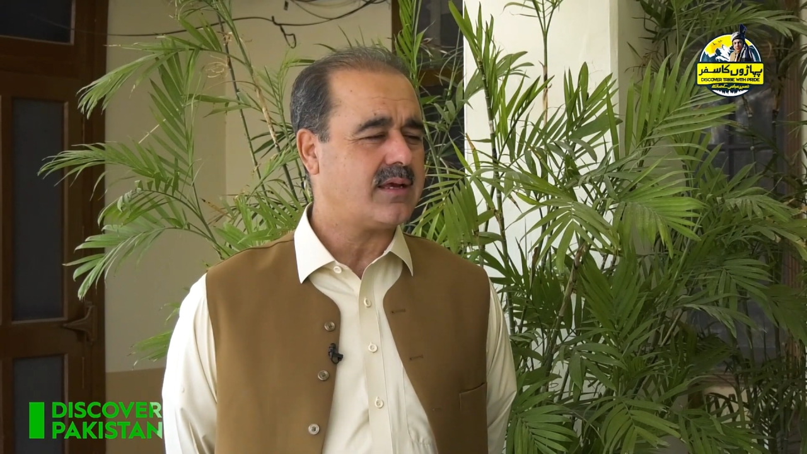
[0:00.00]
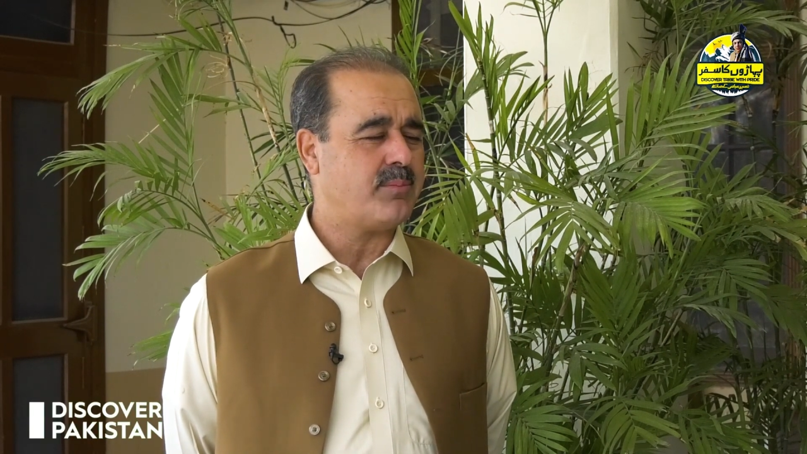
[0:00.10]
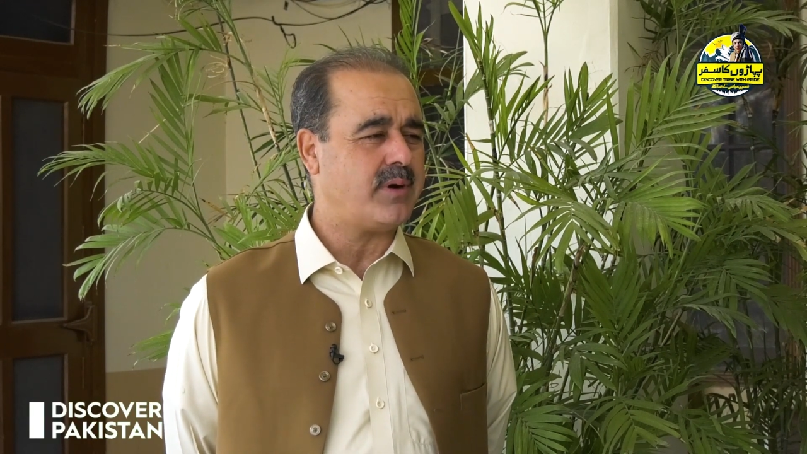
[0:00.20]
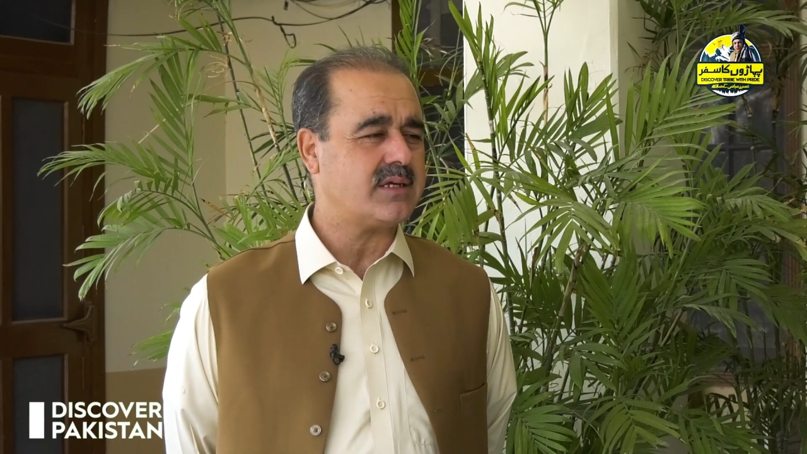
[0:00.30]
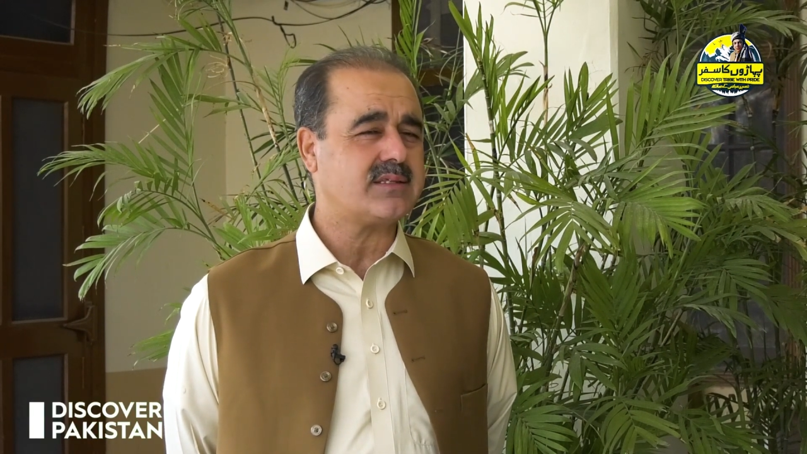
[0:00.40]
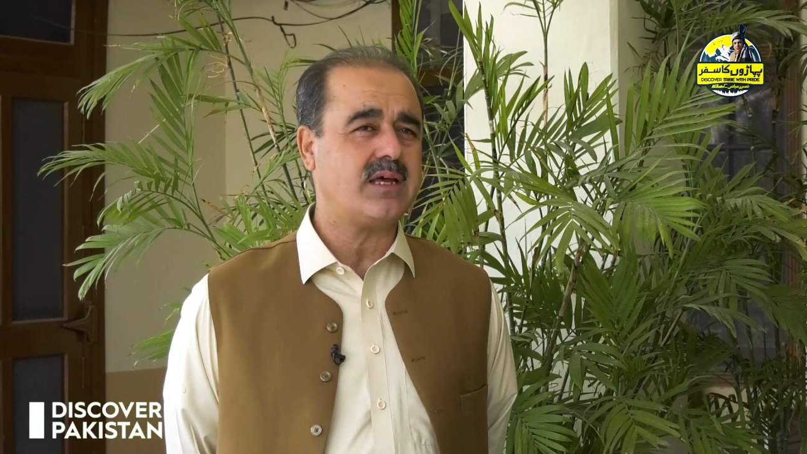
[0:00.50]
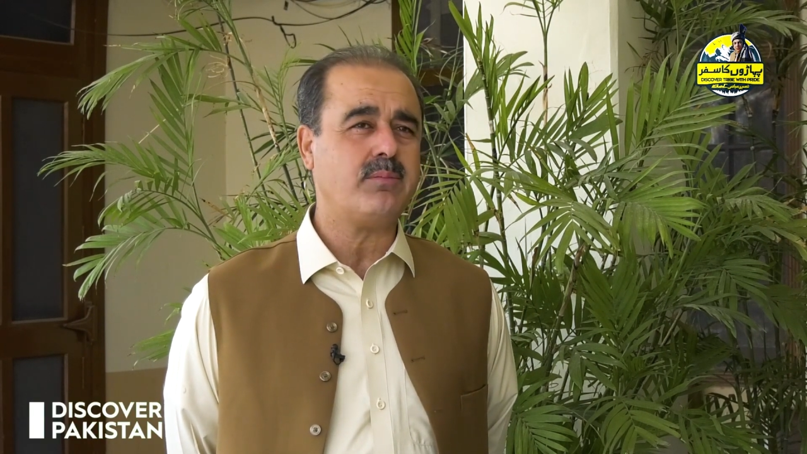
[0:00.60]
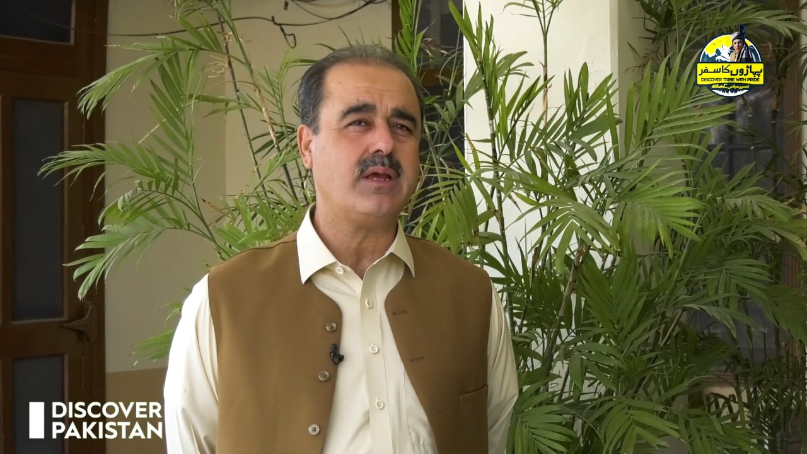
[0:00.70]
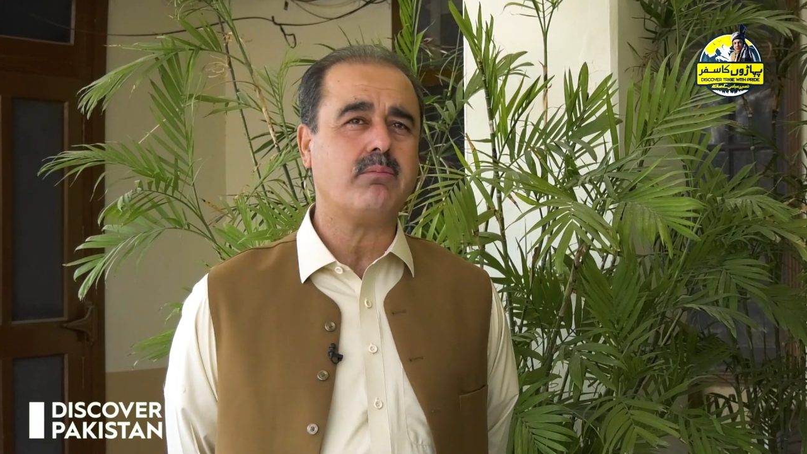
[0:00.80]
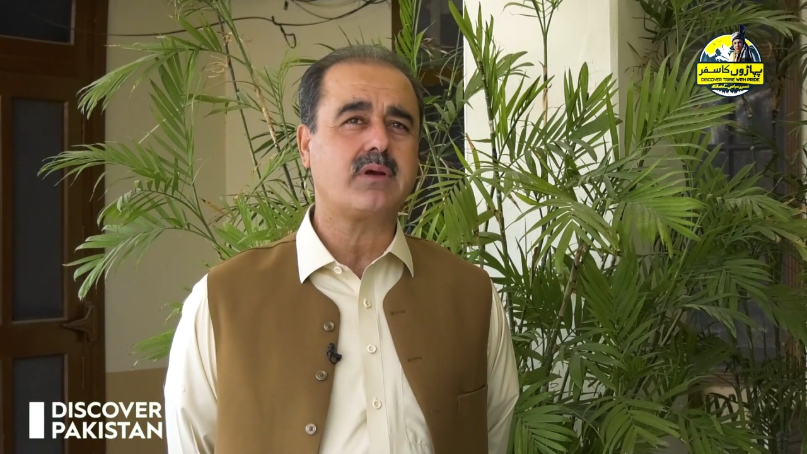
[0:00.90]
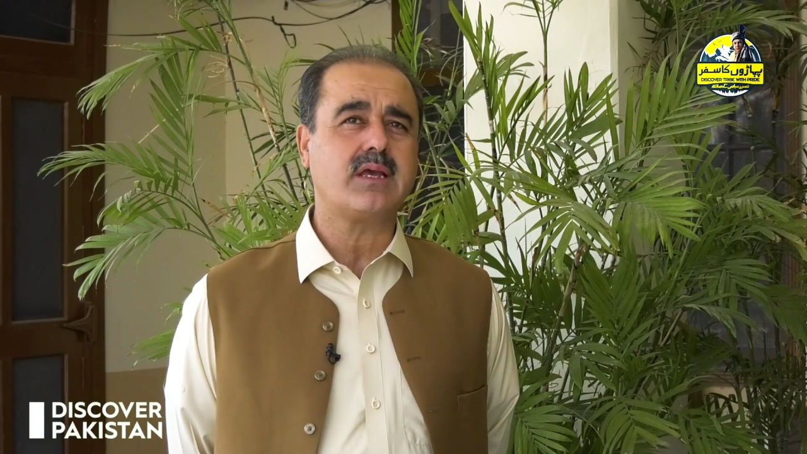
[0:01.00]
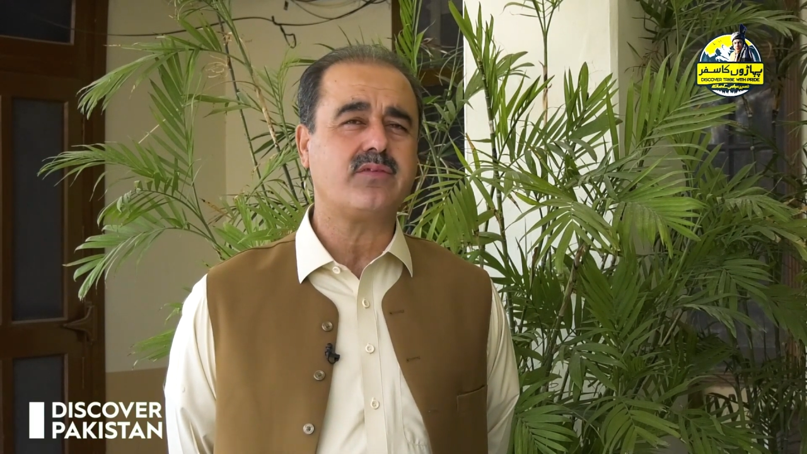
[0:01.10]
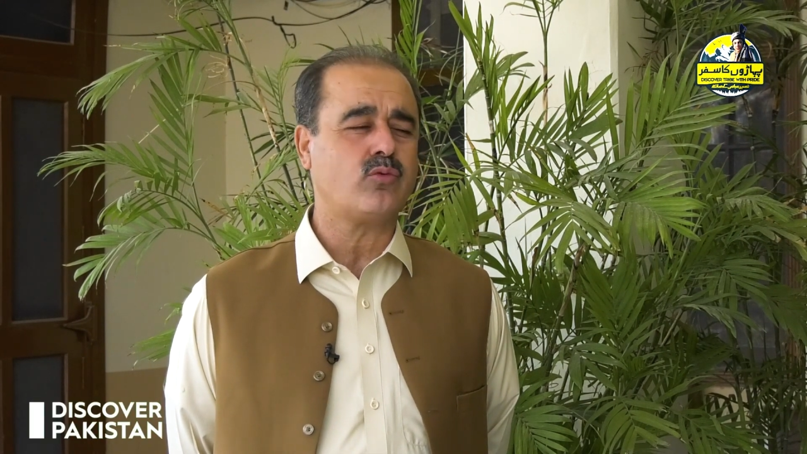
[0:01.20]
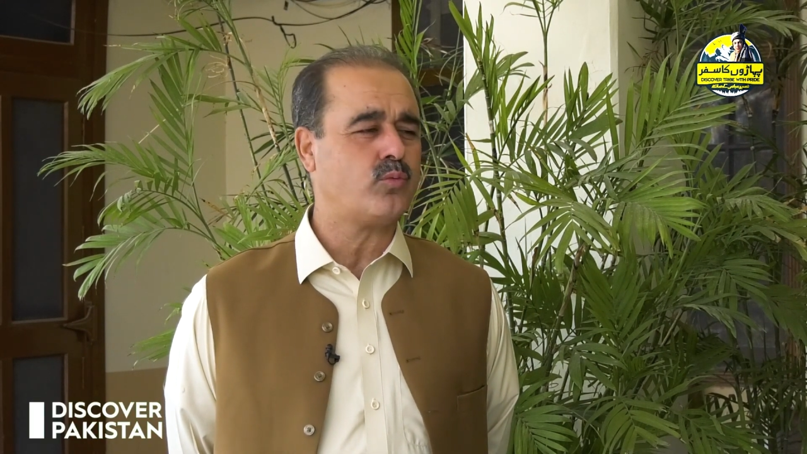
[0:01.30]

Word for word: कि पाकिस्तान में कैसे